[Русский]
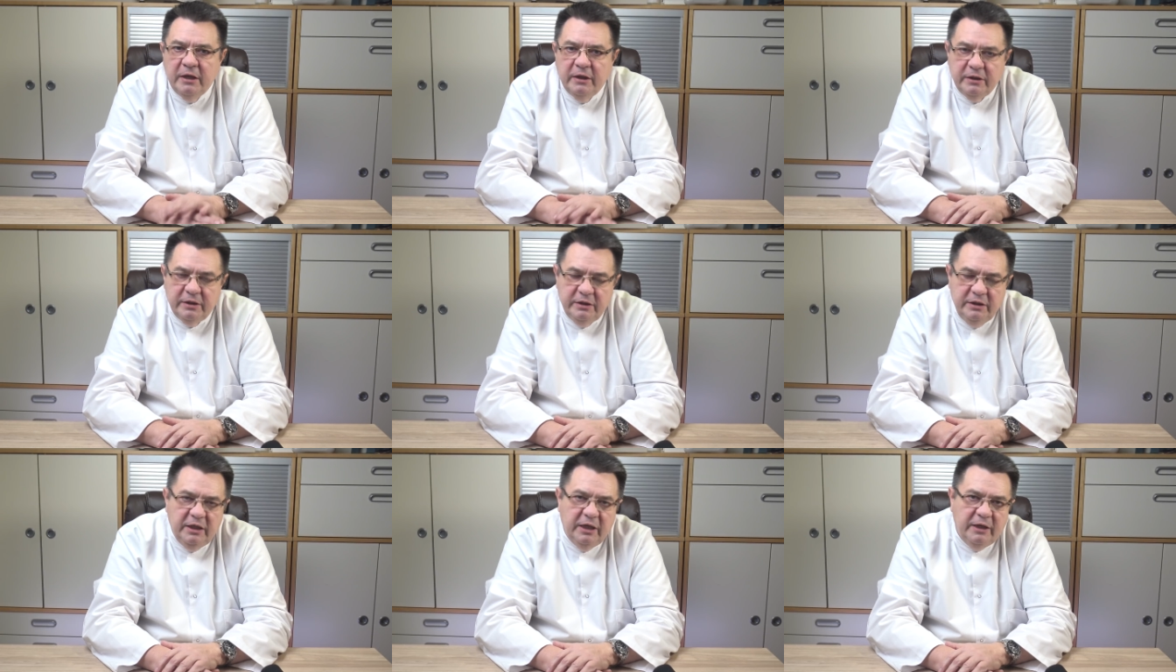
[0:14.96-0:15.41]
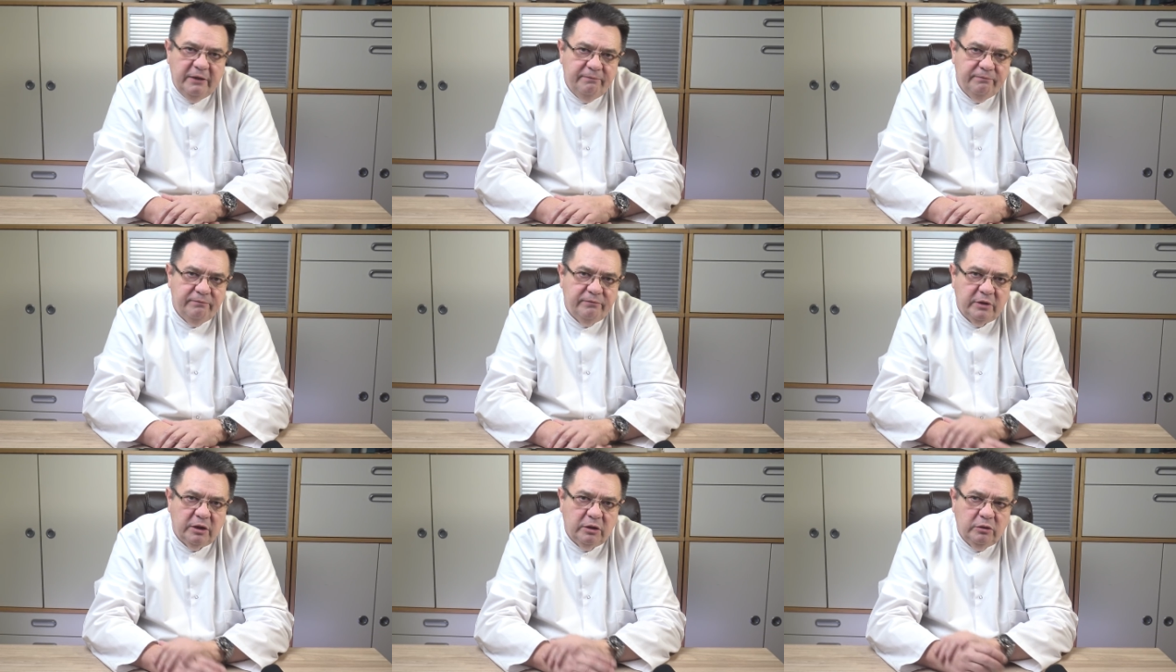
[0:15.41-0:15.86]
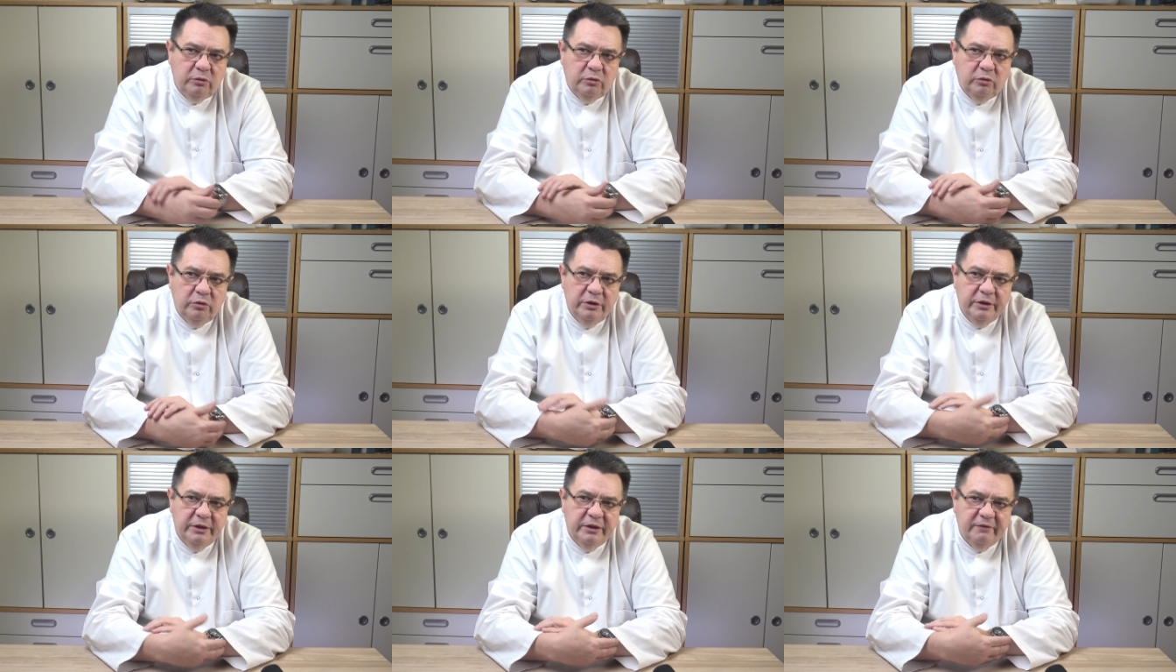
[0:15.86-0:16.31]
Да,
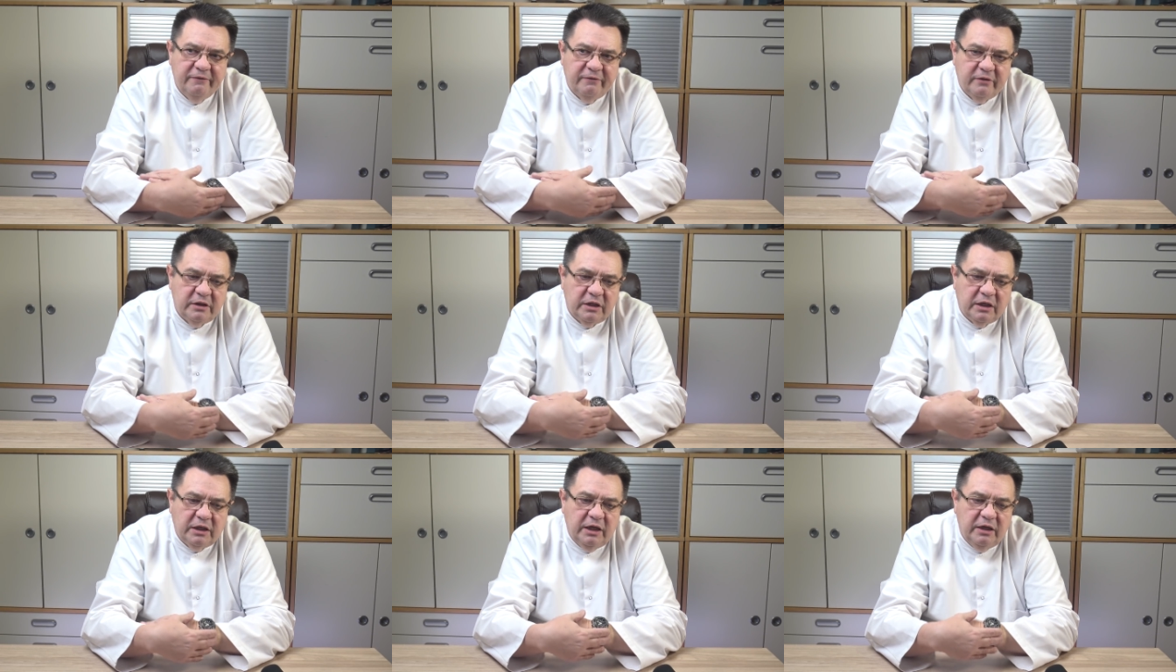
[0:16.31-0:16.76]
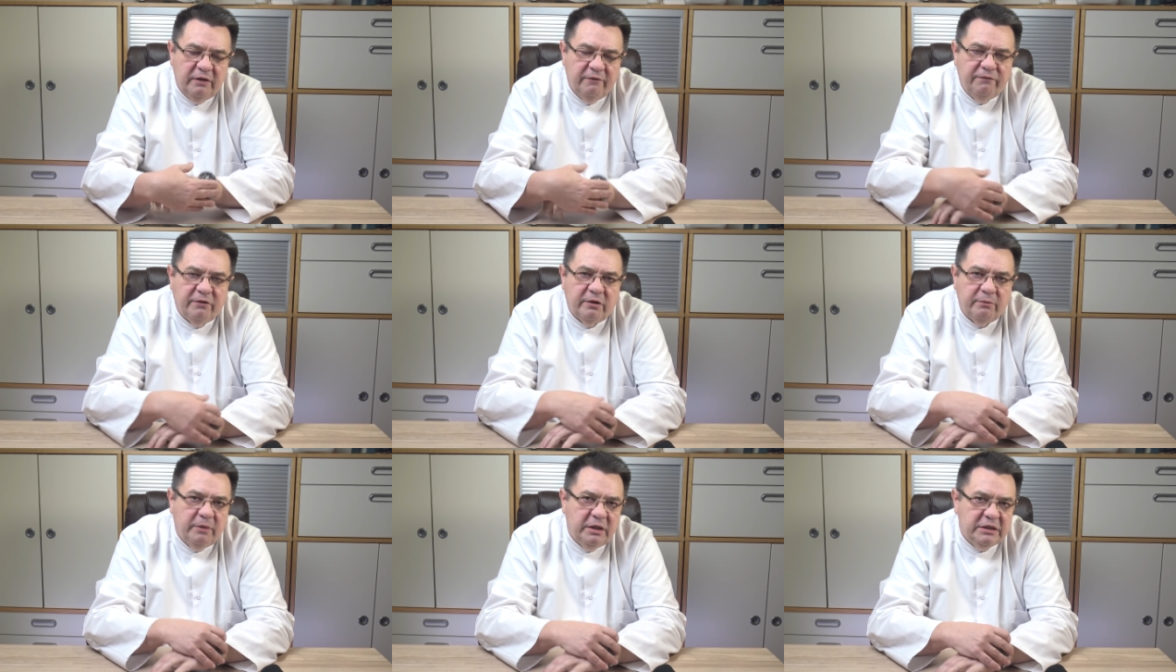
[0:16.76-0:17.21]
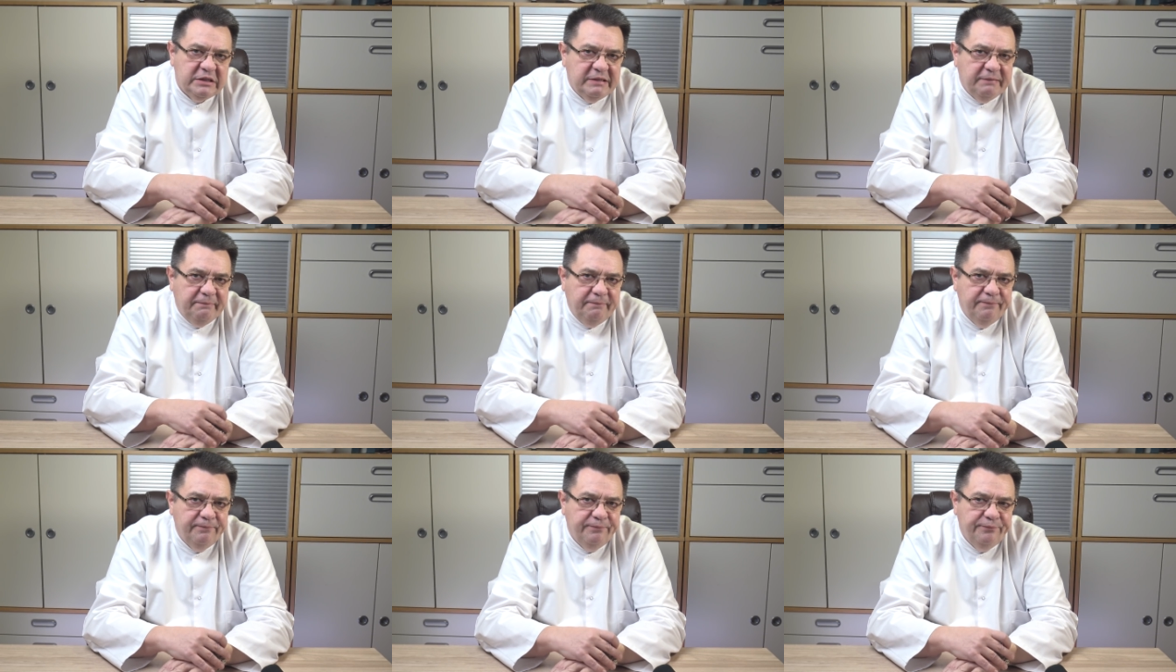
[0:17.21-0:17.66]
такое, такая информация